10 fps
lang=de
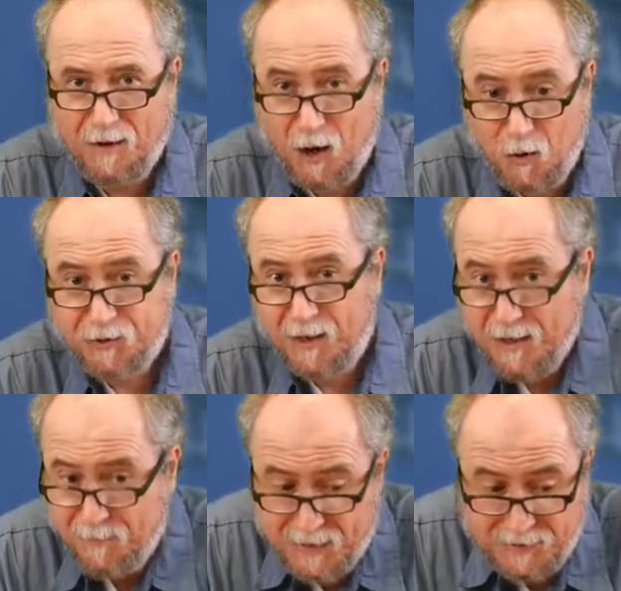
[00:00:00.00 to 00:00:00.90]
Auch
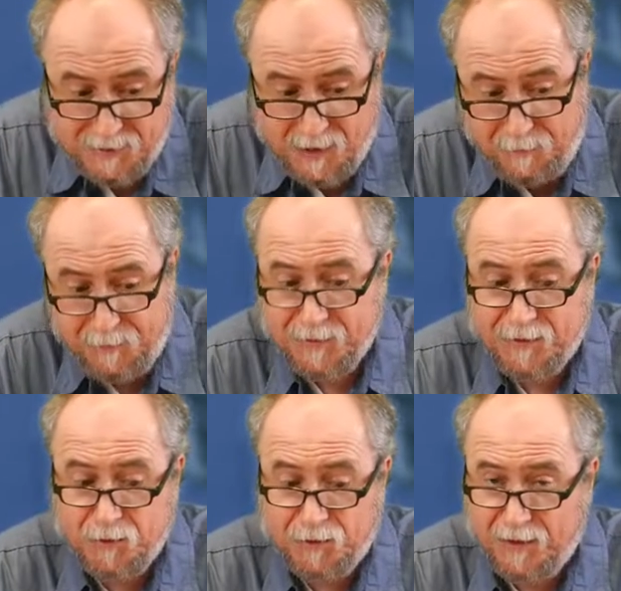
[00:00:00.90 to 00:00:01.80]
der MES Cup
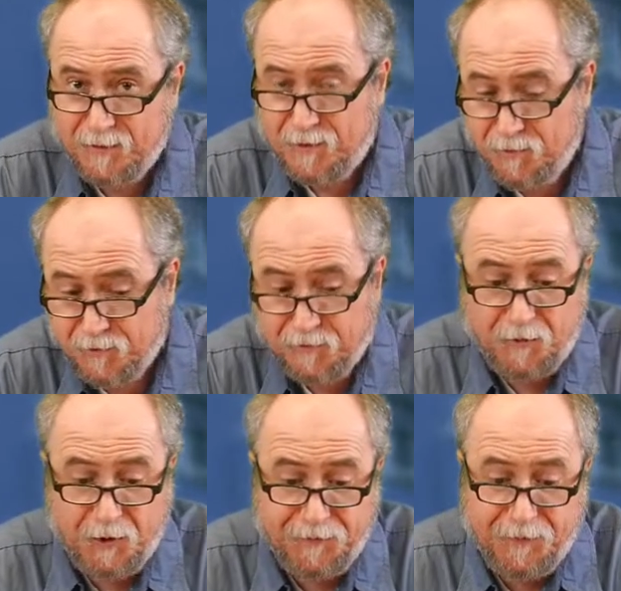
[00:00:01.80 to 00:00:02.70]
ist zur Tradition
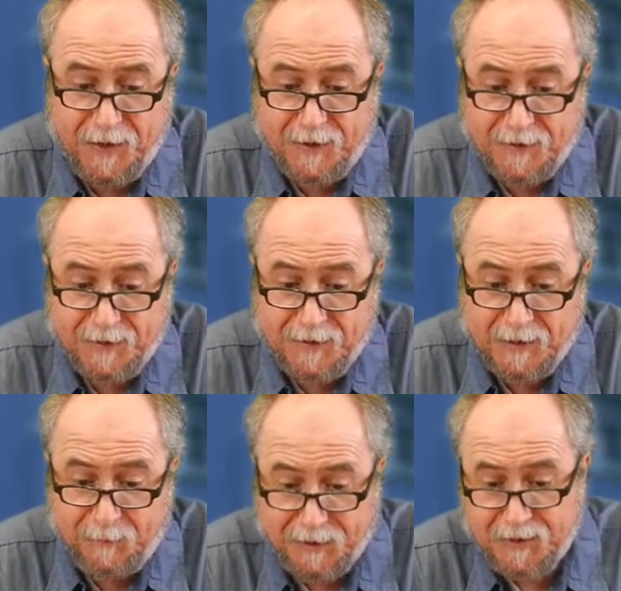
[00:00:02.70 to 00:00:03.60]
geworden.
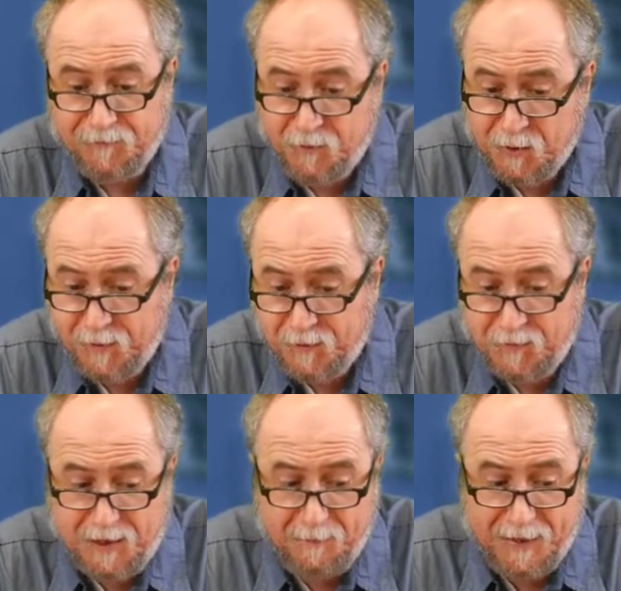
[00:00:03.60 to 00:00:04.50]
Bei diesem
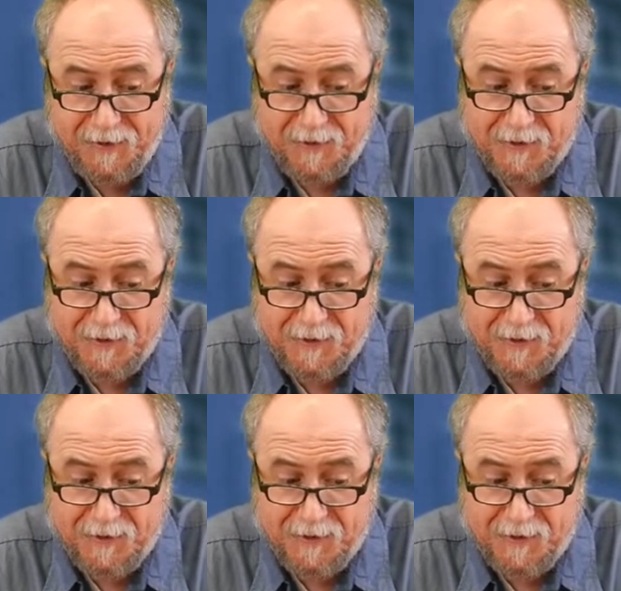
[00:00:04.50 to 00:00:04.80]
Fußballturnier am Ende